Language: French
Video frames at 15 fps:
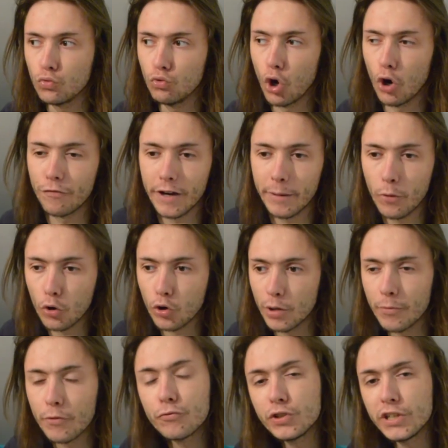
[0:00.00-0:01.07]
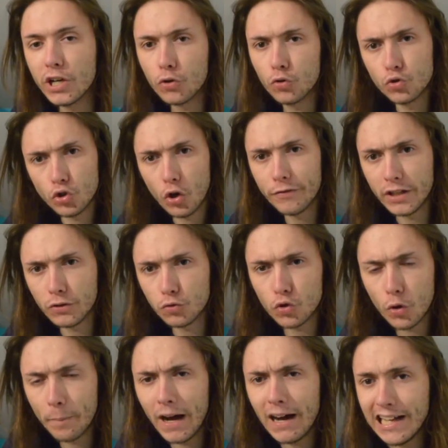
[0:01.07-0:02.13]
Non, vraiment, comment vous dire que j'en reviens
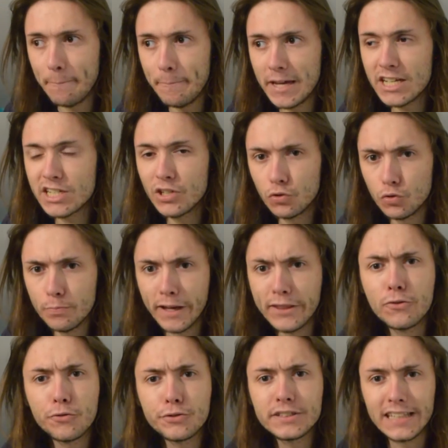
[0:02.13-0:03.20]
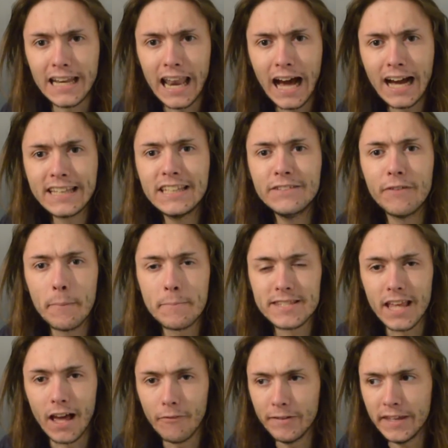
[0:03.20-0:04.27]
toujours pas, mais j'ai du matos là qui va me
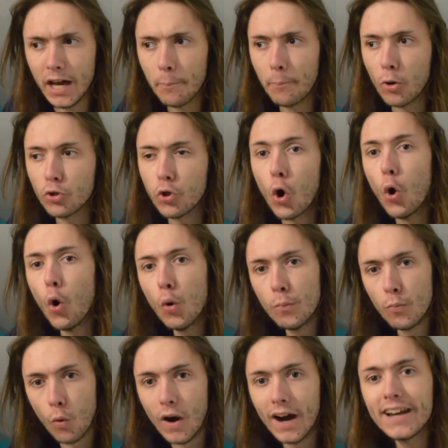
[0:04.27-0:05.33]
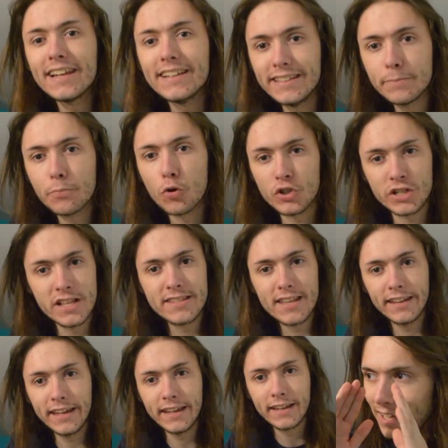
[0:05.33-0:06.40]
servir pendant au moins les 10 prochaines
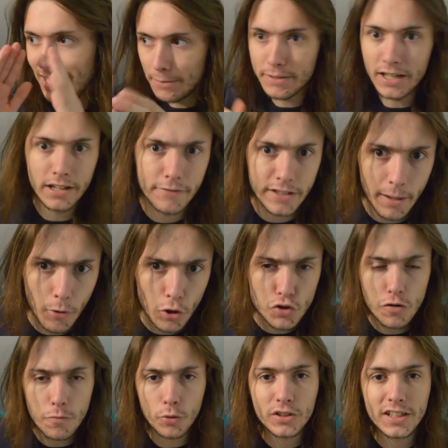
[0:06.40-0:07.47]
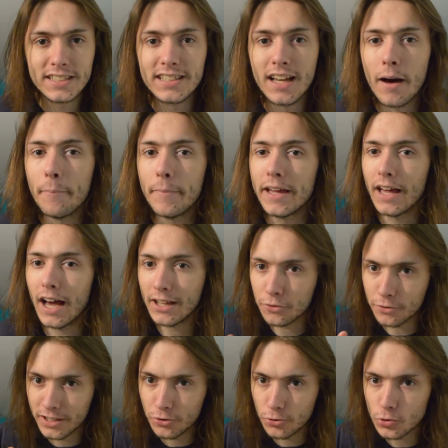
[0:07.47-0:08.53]
années. Et bien évidemment, je vais vous montrer ça, mais
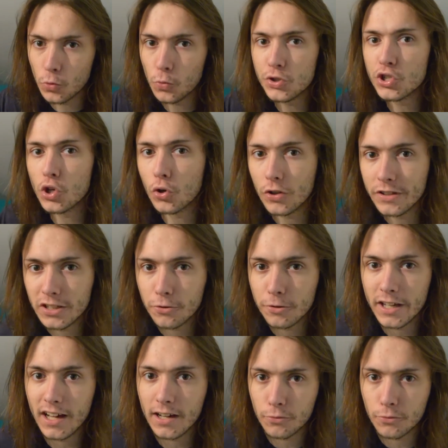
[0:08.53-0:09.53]
attendez deux secondes, j'ai encore des trucs à